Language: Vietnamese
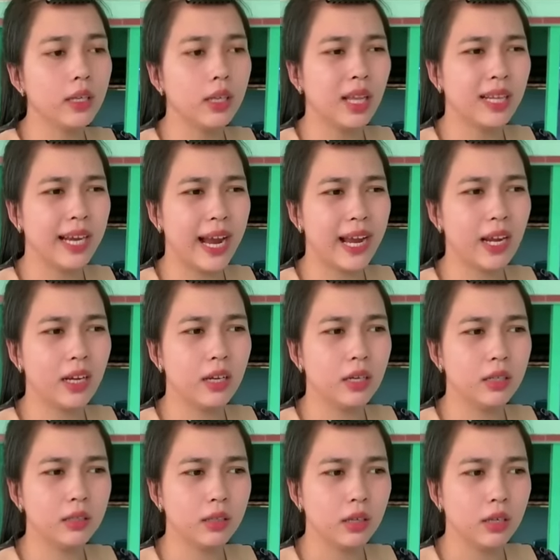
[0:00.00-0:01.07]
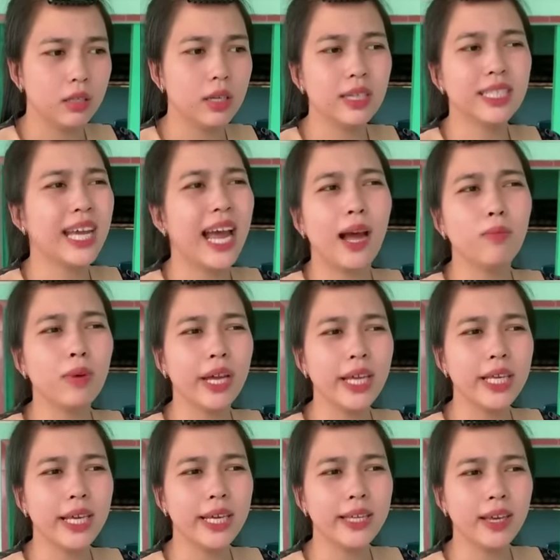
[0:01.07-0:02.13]
nữa, nhìn gần là được Nhìn sao không thấy
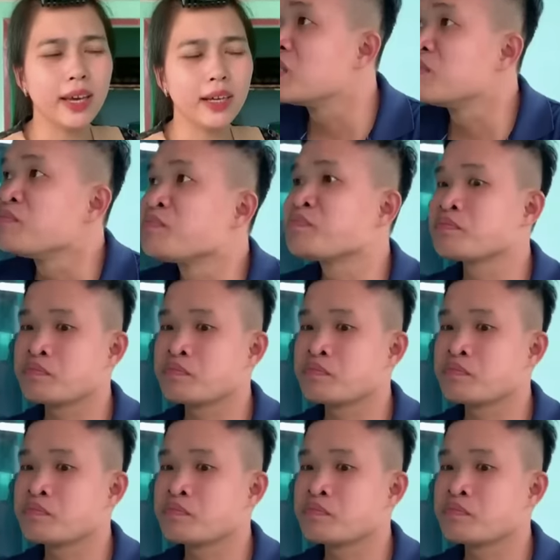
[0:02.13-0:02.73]
gì hết trơn